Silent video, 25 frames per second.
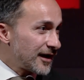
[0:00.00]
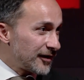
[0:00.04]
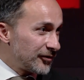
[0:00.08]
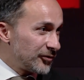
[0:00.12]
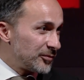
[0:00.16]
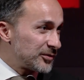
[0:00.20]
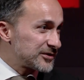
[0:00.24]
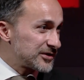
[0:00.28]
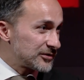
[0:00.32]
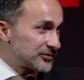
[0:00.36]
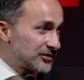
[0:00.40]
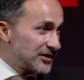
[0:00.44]
che
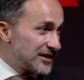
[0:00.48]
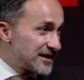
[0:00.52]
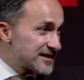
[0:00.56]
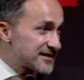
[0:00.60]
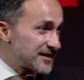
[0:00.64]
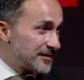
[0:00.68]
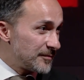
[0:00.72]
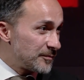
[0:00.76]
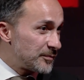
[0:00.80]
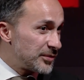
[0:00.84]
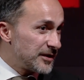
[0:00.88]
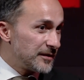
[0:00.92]
hanno portato degli
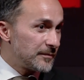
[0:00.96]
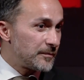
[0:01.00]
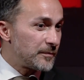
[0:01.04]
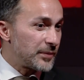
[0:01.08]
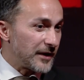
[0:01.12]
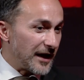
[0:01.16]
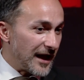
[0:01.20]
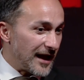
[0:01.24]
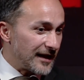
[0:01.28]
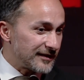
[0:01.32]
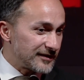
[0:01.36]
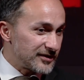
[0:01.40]
esempi
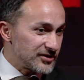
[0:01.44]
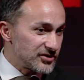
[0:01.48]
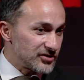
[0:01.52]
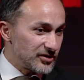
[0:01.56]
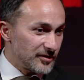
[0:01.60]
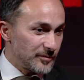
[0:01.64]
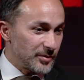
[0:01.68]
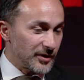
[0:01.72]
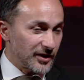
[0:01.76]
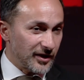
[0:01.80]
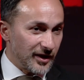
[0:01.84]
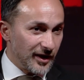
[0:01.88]

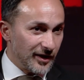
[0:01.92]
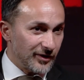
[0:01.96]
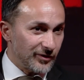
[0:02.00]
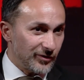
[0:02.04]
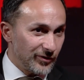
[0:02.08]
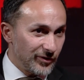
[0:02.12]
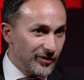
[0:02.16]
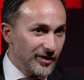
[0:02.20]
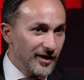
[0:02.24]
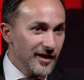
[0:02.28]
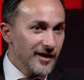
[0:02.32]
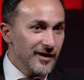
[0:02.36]
pratici, perché
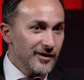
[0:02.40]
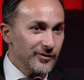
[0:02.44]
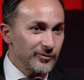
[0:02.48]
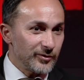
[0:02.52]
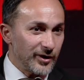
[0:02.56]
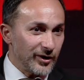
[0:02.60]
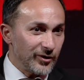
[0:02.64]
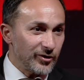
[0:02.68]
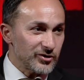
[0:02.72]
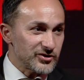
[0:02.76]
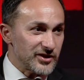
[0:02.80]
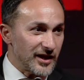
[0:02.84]
ecco,
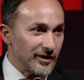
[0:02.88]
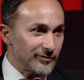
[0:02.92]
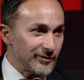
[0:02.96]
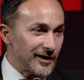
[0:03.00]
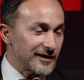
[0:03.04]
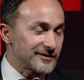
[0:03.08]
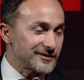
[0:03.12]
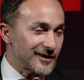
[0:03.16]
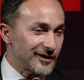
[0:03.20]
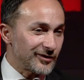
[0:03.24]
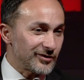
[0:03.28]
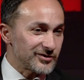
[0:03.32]
un'altra cosa,
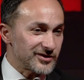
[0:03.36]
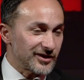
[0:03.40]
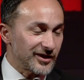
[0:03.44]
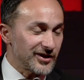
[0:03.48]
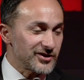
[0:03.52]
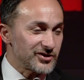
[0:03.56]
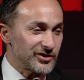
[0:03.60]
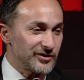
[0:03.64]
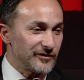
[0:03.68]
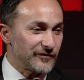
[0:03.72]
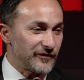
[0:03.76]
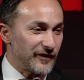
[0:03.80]
un cosa
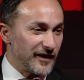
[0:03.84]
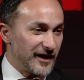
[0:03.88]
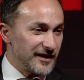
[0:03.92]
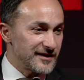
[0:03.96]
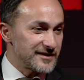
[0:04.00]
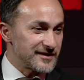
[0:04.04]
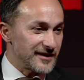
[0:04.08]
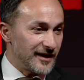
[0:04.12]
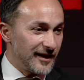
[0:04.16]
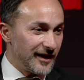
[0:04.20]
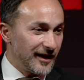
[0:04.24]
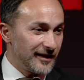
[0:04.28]
che ci
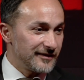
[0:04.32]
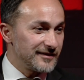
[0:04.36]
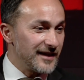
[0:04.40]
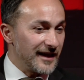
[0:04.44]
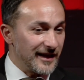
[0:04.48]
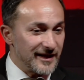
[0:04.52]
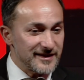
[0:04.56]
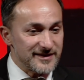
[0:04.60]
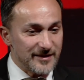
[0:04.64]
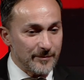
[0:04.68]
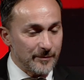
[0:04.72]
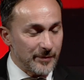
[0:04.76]
differenzia è
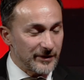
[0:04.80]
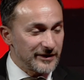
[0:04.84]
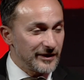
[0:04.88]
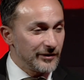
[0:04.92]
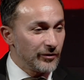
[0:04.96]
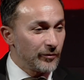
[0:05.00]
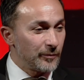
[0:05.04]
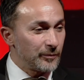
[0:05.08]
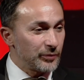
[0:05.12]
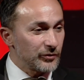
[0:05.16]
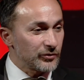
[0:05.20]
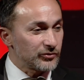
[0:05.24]
dare sempre
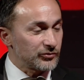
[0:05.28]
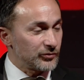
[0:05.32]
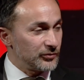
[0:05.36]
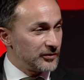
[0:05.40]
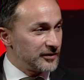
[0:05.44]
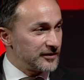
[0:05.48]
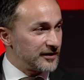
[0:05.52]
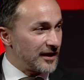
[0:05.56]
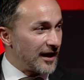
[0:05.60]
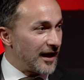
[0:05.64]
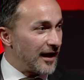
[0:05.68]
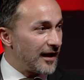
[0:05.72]
delle
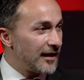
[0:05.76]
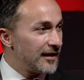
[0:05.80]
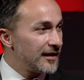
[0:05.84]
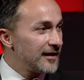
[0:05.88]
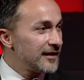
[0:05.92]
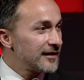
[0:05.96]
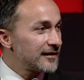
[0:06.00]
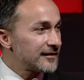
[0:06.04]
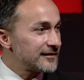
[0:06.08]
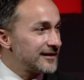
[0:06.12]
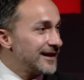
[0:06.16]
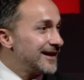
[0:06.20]
opportunità,
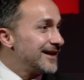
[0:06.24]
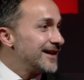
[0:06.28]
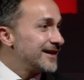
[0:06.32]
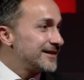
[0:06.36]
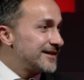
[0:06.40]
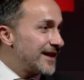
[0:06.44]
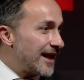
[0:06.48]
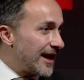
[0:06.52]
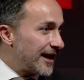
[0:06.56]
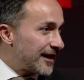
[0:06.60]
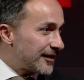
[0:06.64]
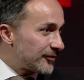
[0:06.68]
delle
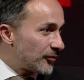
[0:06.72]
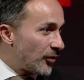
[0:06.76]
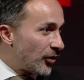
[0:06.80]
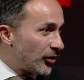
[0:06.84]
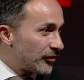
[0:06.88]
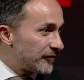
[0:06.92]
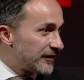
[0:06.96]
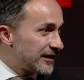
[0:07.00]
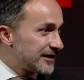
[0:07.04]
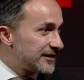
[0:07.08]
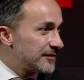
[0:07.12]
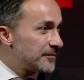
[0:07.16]
idee
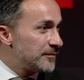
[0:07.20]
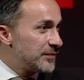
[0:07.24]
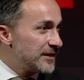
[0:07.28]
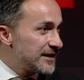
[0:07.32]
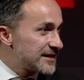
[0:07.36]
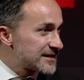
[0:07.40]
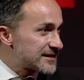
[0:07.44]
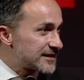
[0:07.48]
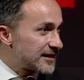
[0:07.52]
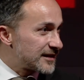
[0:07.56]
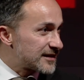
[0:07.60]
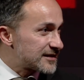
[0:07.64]
nuove di
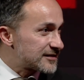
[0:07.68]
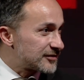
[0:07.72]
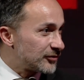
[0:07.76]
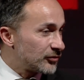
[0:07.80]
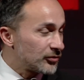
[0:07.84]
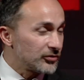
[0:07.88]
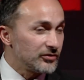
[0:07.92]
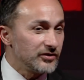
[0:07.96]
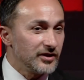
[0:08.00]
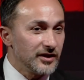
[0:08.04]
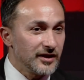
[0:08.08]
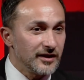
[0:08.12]
business
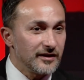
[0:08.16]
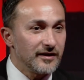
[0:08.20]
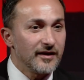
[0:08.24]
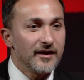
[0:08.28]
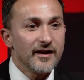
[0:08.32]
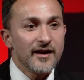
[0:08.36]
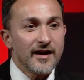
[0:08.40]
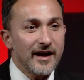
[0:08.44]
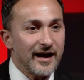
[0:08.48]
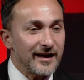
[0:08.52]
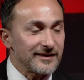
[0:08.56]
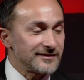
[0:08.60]
o di
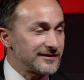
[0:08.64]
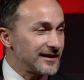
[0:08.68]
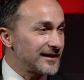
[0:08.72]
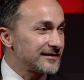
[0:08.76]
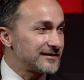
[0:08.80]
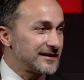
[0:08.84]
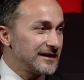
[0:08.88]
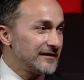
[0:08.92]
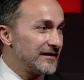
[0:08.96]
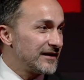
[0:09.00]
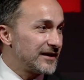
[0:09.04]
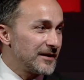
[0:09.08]

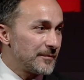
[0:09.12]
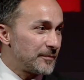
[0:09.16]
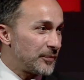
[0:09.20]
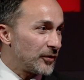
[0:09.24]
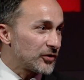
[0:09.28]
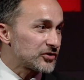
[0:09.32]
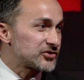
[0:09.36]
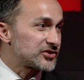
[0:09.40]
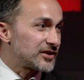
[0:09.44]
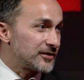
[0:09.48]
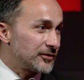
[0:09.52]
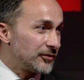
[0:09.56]
attrattive che
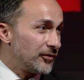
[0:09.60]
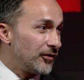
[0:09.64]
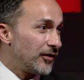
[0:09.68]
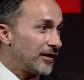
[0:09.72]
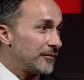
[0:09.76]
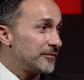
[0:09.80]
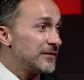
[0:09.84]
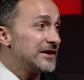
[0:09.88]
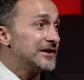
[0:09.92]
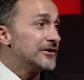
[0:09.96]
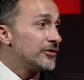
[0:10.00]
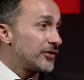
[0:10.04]

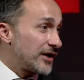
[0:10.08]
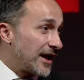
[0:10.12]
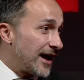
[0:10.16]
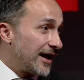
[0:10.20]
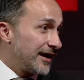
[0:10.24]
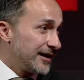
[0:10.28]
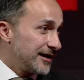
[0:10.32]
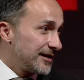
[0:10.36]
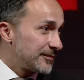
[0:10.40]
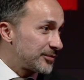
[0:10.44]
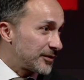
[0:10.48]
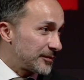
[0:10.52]
possano
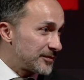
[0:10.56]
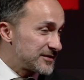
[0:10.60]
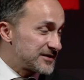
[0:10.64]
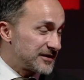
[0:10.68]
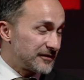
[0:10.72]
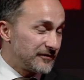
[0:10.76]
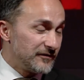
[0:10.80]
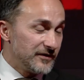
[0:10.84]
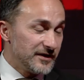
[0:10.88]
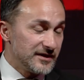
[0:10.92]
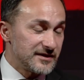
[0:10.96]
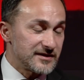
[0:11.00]
migliorare i propri
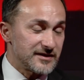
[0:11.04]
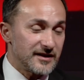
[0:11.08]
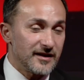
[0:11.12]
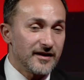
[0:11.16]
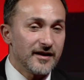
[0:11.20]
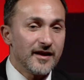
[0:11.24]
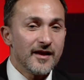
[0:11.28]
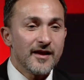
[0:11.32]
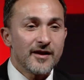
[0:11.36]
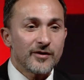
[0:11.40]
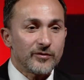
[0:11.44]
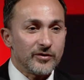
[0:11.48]
servizi.
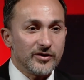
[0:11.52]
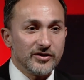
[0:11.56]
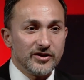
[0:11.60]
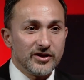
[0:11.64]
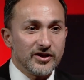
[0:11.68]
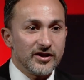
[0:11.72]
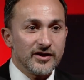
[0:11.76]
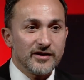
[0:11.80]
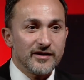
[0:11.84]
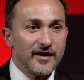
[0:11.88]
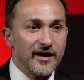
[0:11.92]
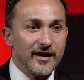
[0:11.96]

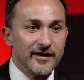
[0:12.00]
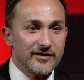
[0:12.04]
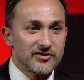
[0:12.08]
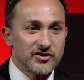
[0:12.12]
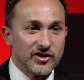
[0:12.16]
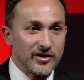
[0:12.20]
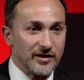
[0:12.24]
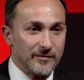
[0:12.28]
Quindi eh,